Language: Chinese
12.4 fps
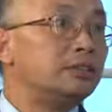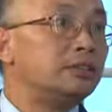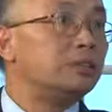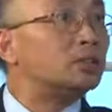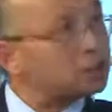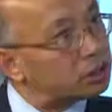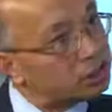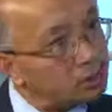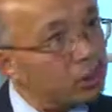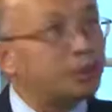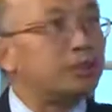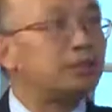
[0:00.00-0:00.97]
说是
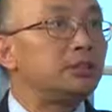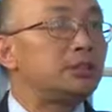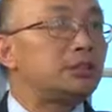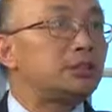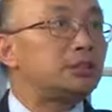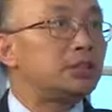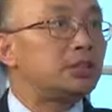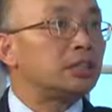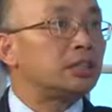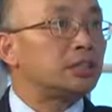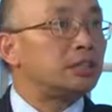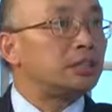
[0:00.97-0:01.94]
我们这个
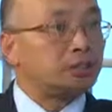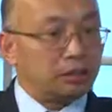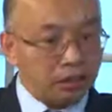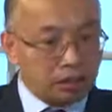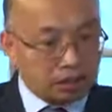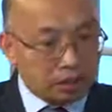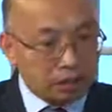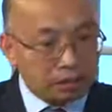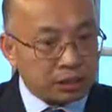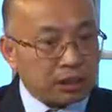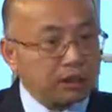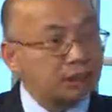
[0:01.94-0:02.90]
这个肖
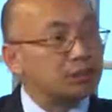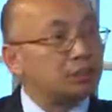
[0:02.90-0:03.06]
斯达克的这